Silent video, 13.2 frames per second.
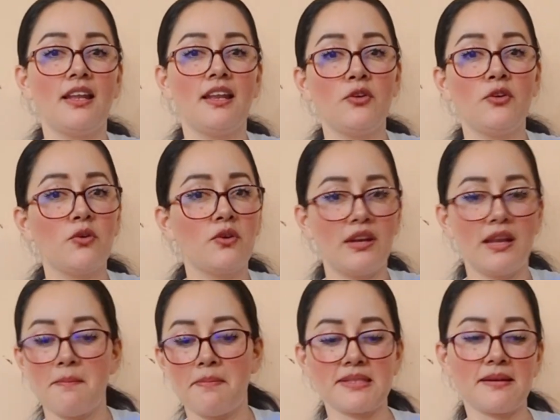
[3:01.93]
mm, le
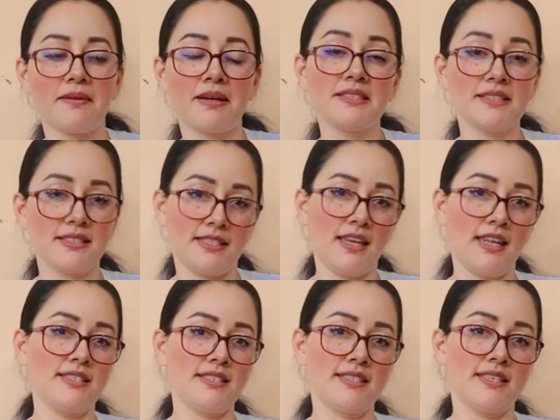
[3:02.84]
empezaba a insistir, a
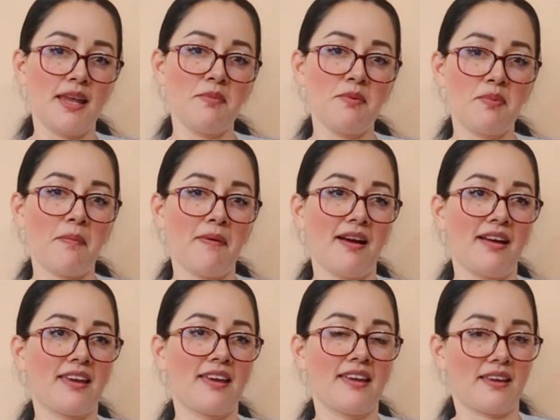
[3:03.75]
insistir a mi papá
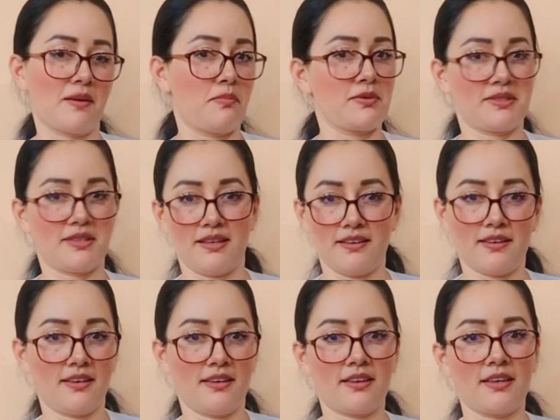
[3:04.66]
que, pues, que,
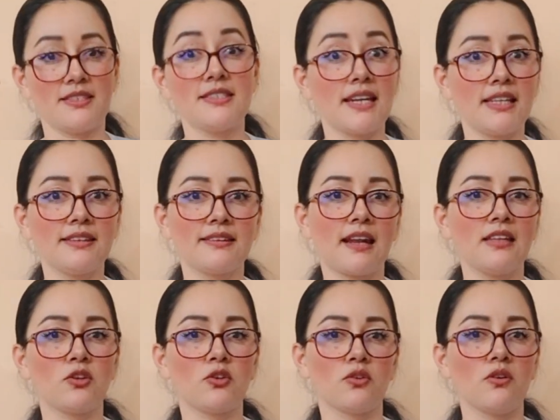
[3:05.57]
que hicieran
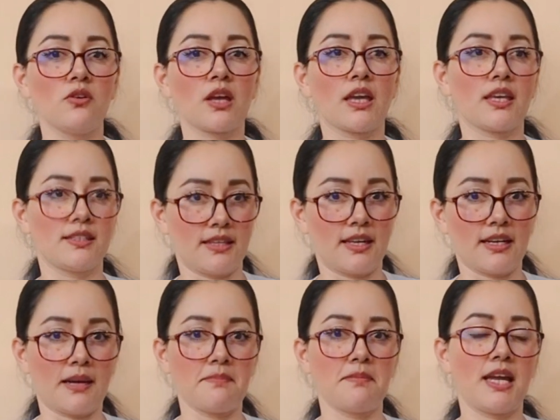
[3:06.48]
trato, ¿no? Que
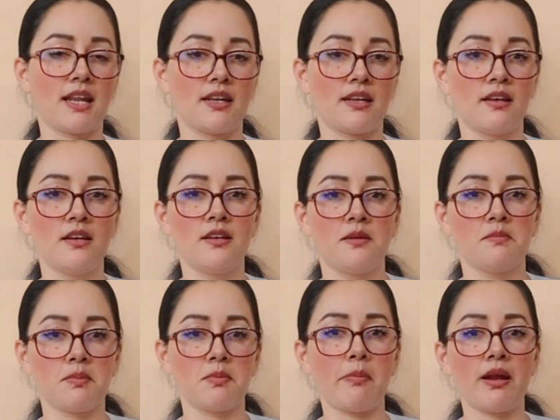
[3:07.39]
intercambiaran
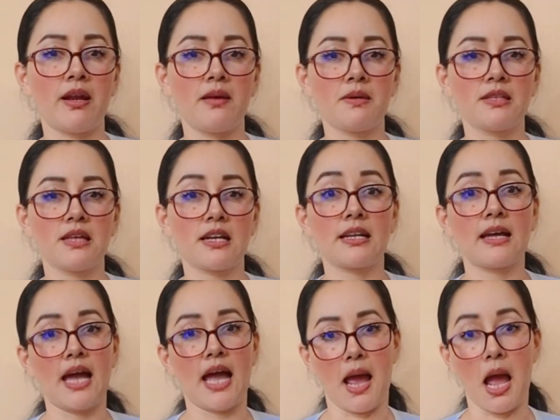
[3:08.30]
mi papá le iba a dar
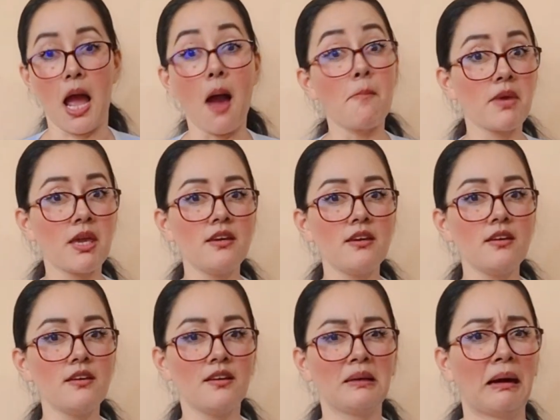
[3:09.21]
a
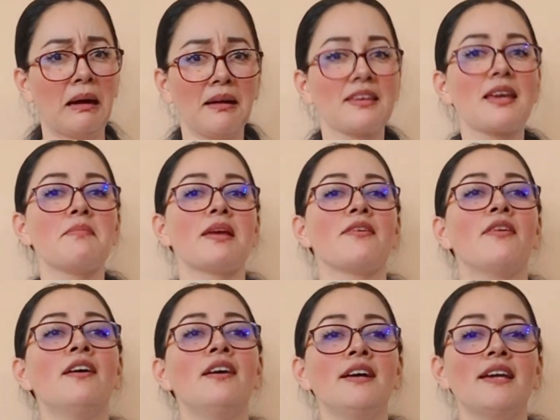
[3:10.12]
mí, ay, qué bello,
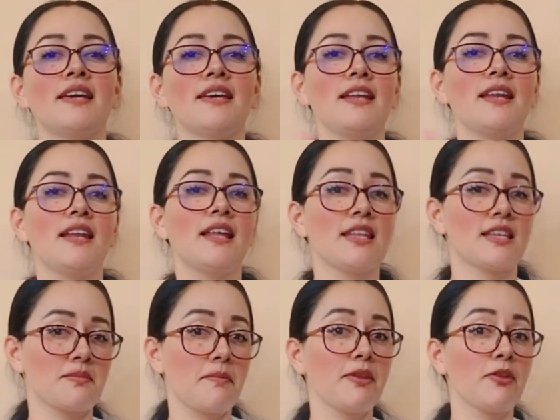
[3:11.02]
y el
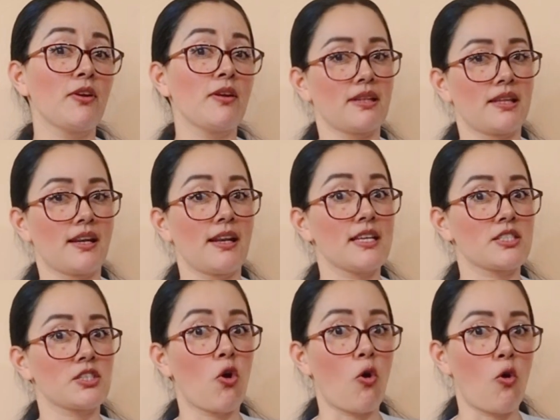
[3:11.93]
desvivido le iba a dar
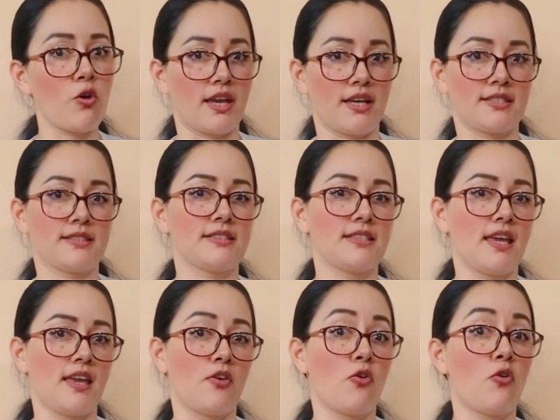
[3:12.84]
las ollas
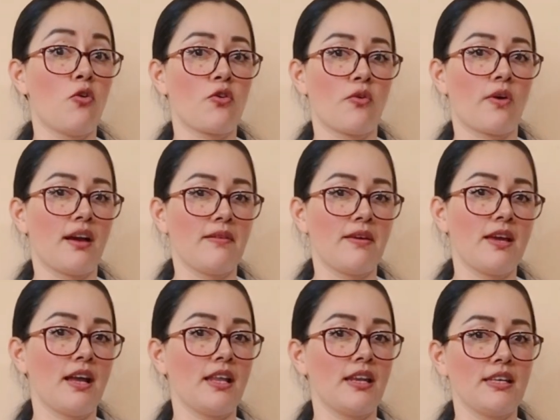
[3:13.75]
de oro que
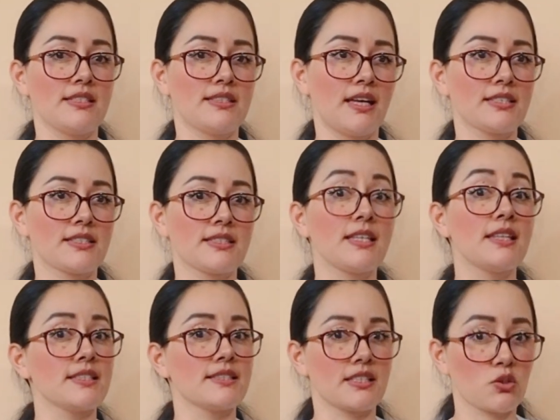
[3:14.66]
había en esas, en
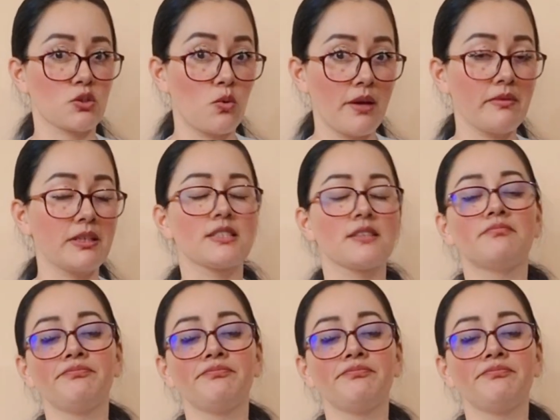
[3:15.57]
esas cuevas.